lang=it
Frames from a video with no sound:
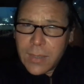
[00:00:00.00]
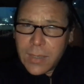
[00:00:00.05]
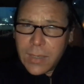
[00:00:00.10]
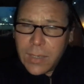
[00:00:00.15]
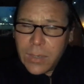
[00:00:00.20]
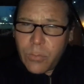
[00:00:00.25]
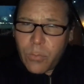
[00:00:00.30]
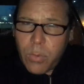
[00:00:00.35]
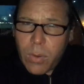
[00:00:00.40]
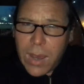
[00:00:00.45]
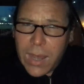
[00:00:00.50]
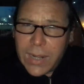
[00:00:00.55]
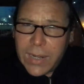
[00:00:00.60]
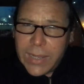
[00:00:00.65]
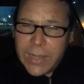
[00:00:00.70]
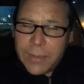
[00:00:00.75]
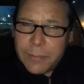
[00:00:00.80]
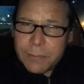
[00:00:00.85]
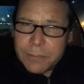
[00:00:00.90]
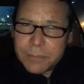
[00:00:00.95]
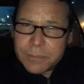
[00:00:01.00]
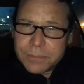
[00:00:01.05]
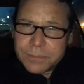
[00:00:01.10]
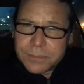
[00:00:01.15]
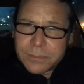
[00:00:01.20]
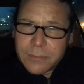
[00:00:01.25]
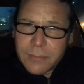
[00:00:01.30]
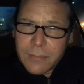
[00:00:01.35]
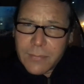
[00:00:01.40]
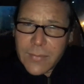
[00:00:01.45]
il quale
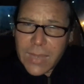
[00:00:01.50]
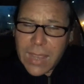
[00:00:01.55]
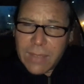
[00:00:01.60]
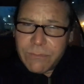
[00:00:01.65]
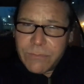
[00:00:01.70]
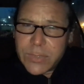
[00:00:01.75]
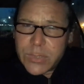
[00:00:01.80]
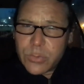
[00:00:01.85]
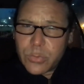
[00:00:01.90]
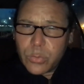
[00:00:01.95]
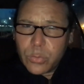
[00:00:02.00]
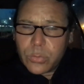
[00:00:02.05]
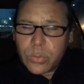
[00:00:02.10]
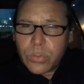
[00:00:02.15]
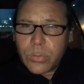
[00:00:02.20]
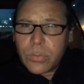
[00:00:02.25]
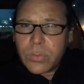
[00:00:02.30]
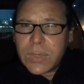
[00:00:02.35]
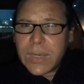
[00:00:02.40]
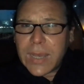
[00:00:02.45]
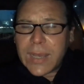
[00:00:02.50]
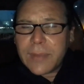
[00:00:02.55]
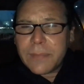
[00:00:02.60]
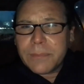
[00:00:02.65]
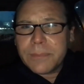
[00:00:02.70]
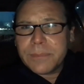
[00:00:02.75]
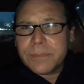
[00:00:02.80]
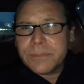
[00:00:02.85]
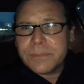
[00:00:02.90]
ha vissuto una